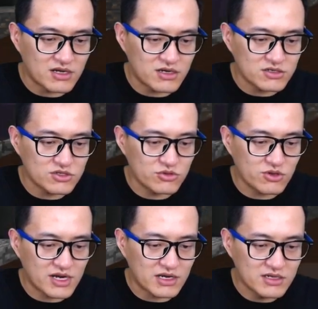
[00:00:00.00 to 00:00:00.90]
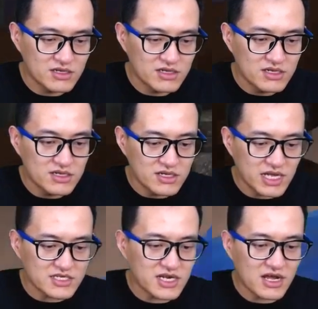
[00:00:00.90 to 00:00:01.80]
好，头盔换上，
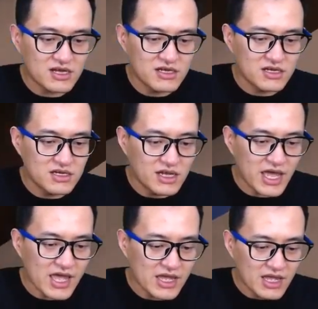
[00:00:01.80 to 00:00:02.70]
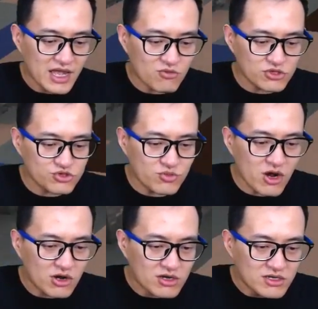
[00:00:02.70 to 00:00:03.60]
开始了。哎哎，我的熊
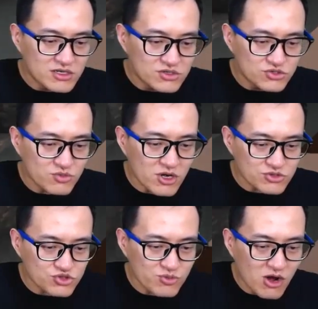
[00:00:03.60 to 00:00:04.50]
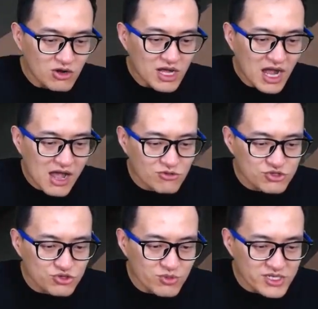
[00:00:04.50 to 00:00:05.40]
猫，熊猫，熊猫啊！我的
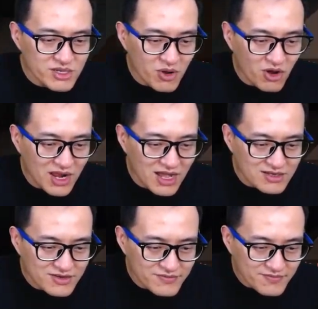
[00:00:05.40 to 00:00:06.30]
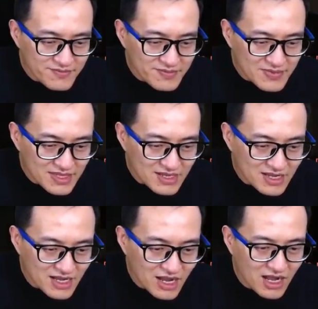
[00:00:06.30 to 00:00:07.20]
熊猫已经跑了。
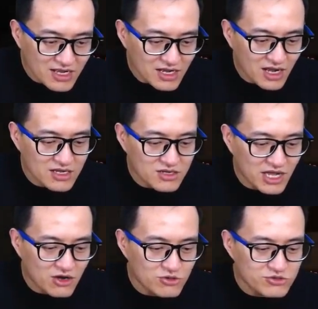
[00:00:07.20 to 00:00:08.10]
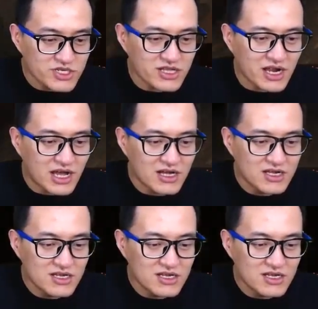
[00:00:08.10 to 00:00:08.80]
啊啊，还好我追上他了。